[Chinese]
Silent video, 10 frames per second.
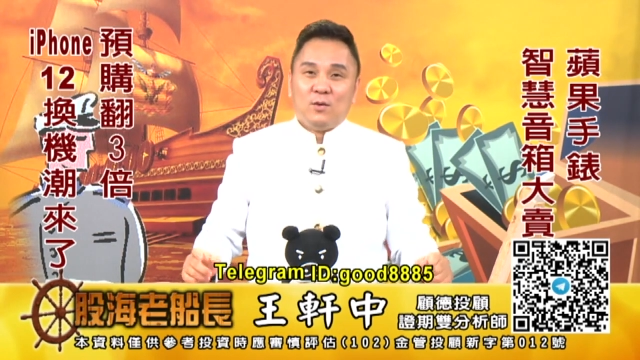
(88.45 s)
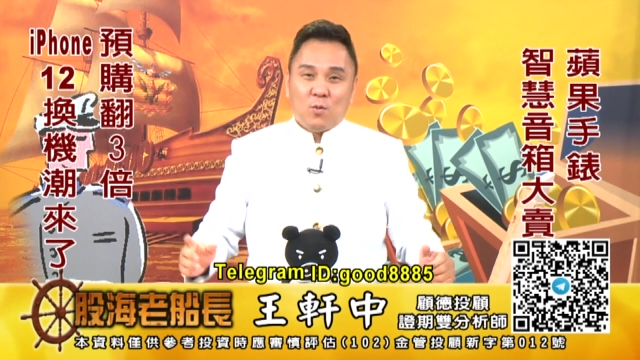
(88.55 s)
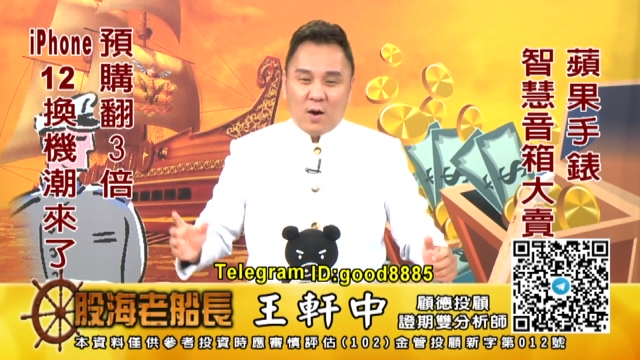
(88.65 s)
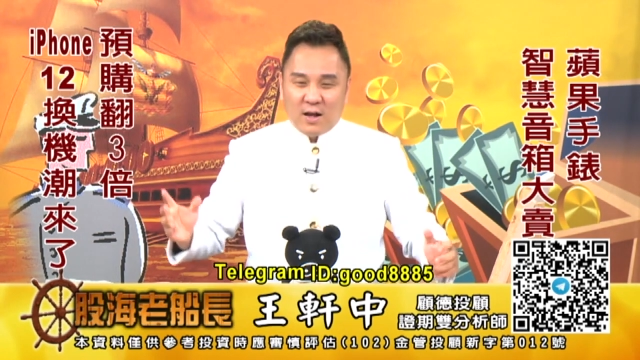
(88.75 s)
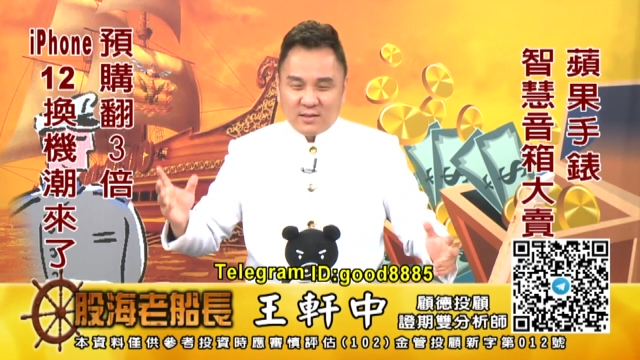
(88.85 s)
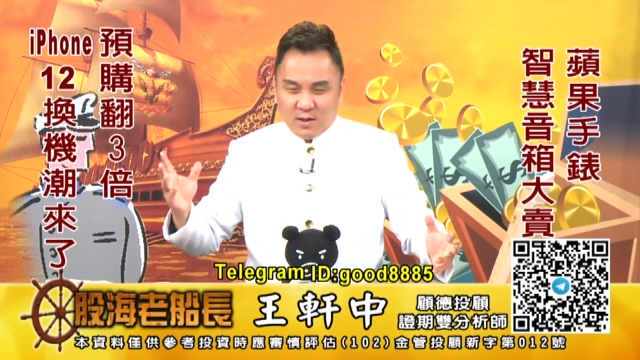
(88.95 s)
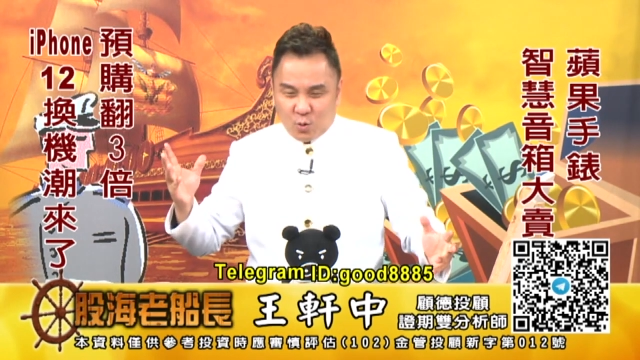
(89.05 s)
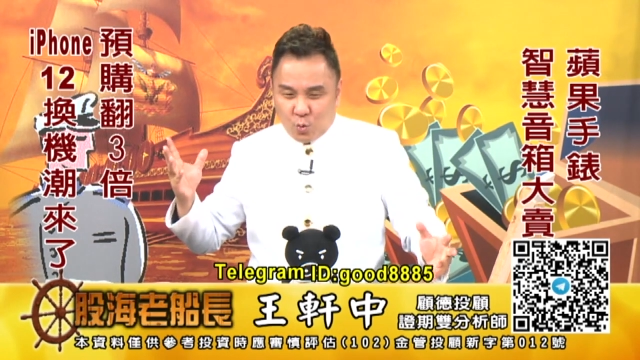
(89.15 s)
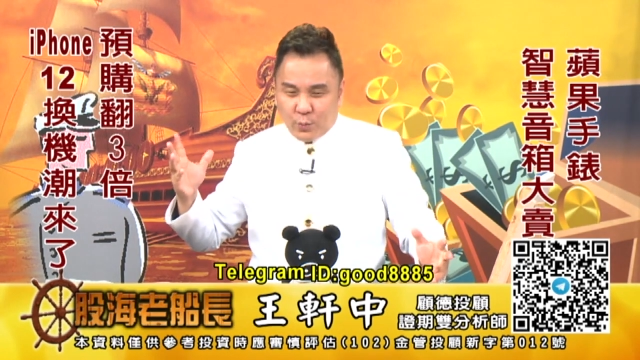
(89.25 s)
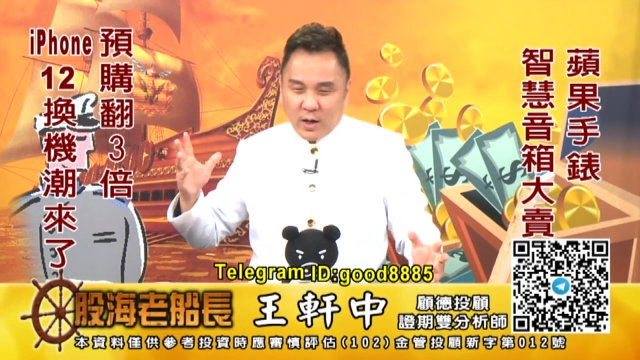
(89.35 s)
哇，这个
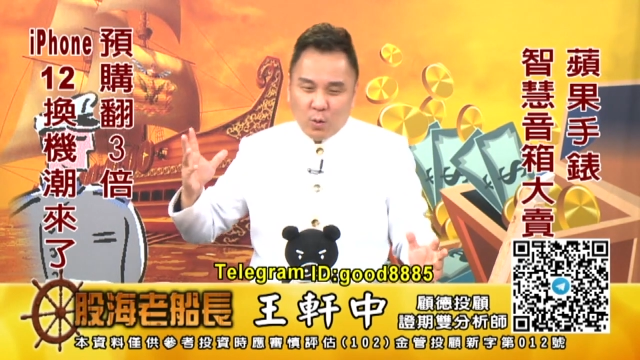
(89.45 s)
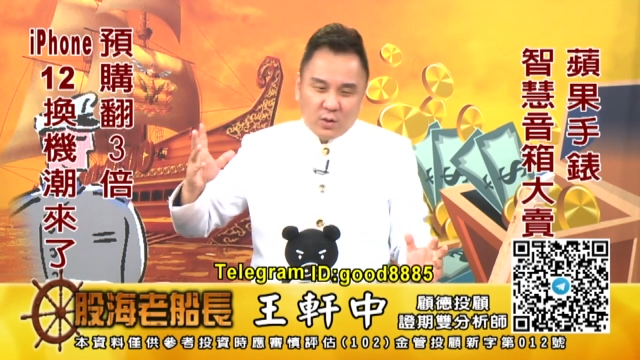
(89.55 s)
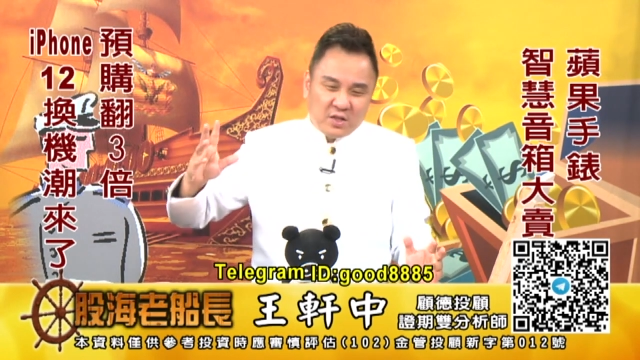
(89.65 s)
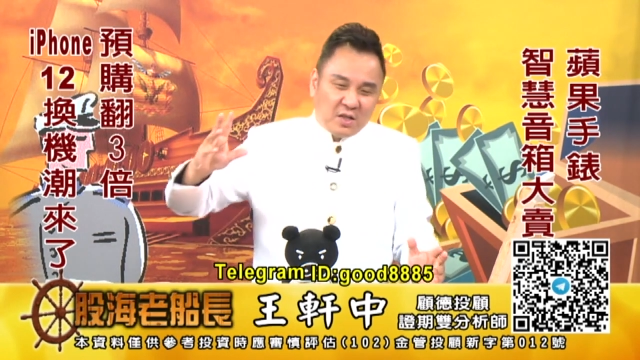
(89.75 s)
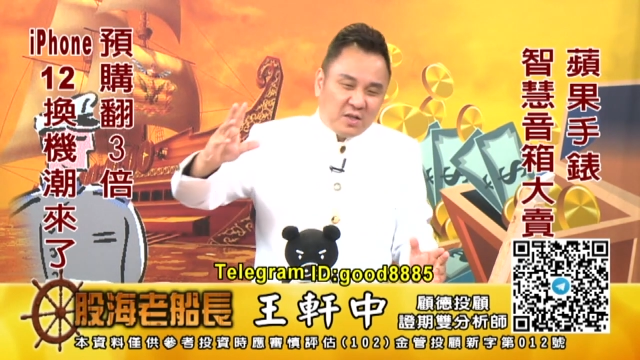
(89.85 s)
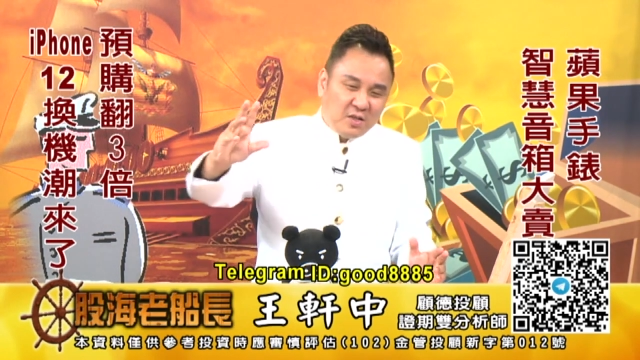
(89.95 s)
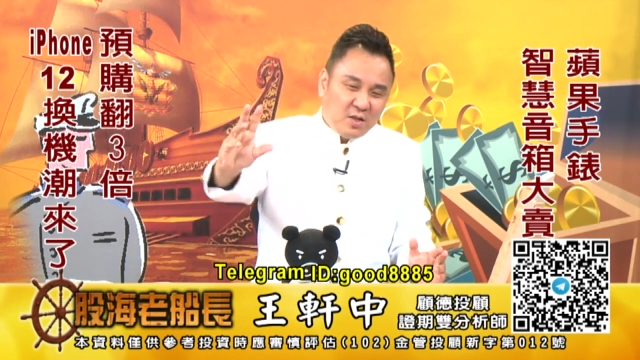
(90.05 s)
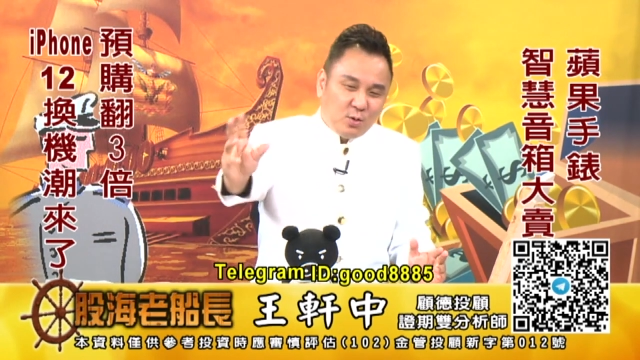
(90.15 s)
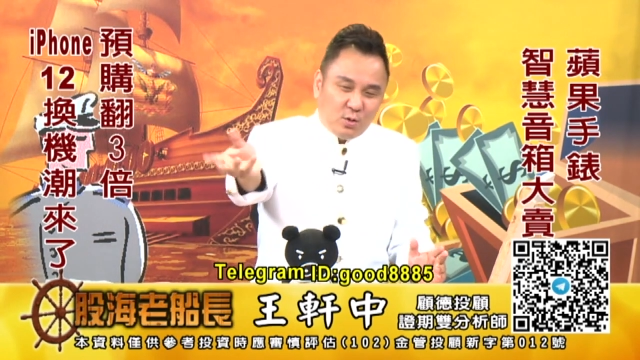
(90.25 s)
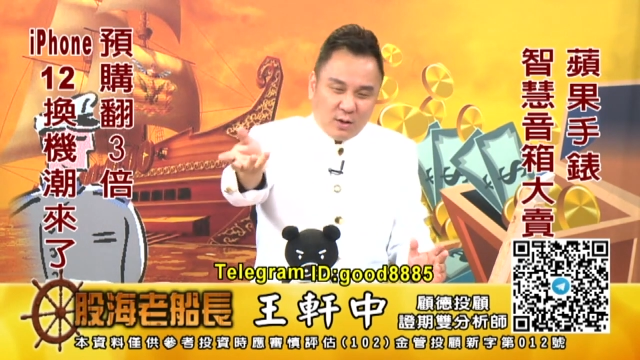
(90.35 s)
股票我今天
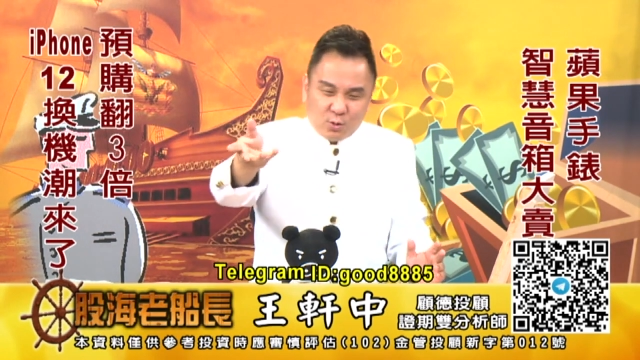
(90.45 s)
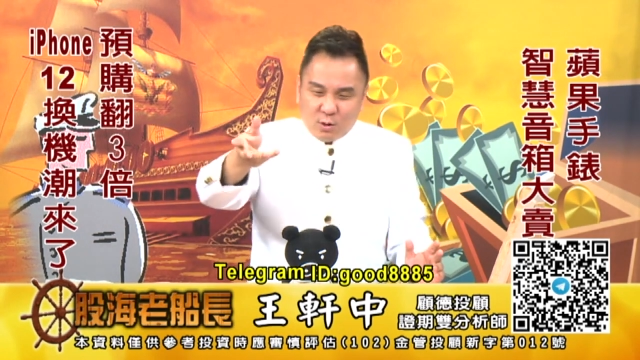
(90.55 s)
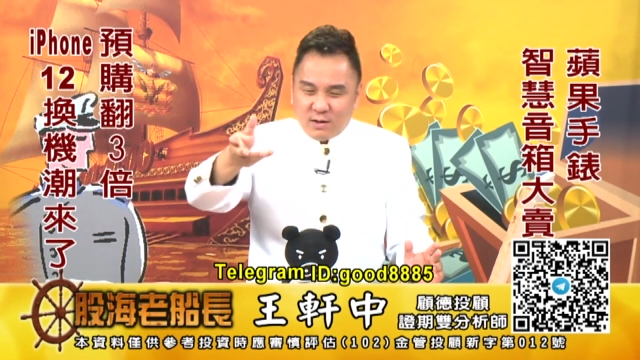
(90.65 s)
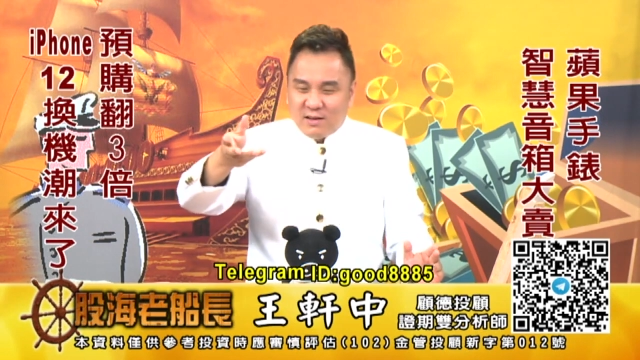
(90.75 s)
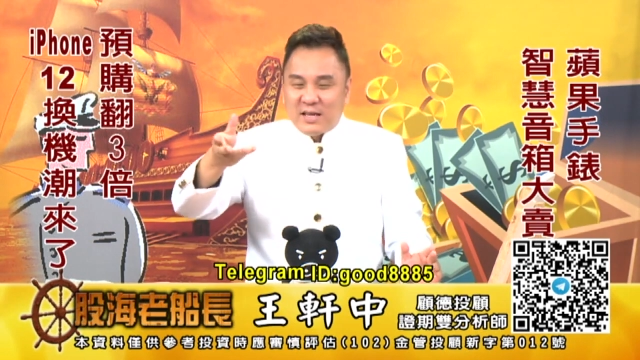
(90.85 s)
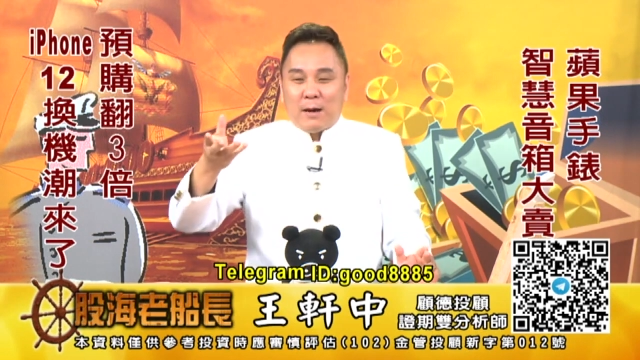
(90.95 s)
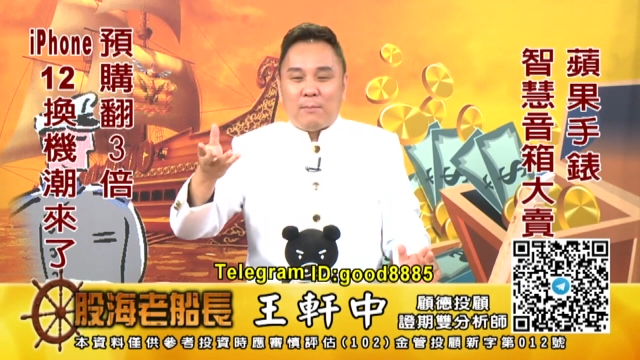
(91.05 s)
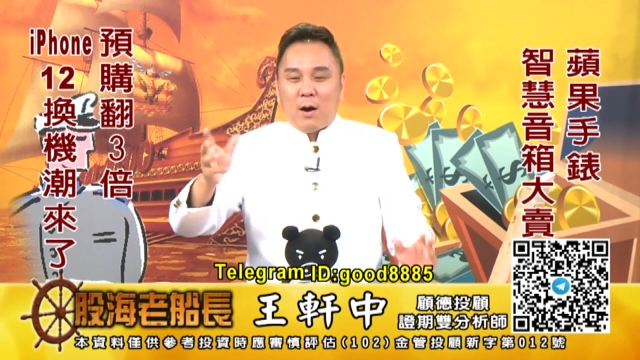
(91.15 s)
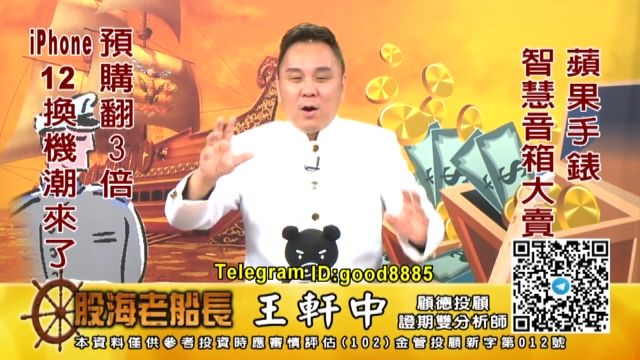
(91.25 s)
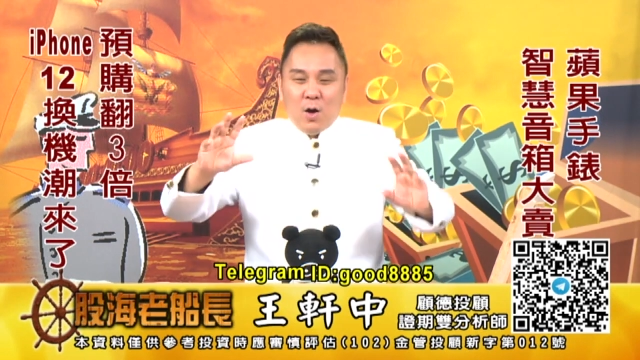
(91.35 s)
进去啊赚了两
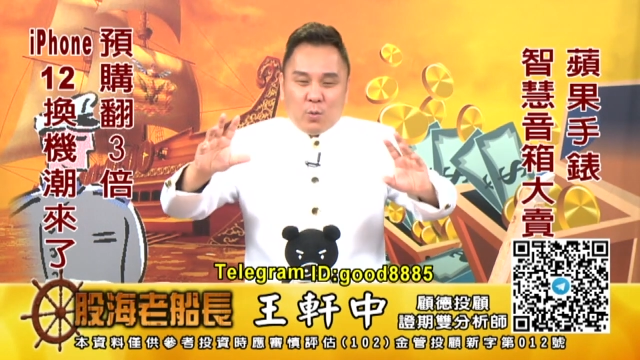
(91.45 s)
毛，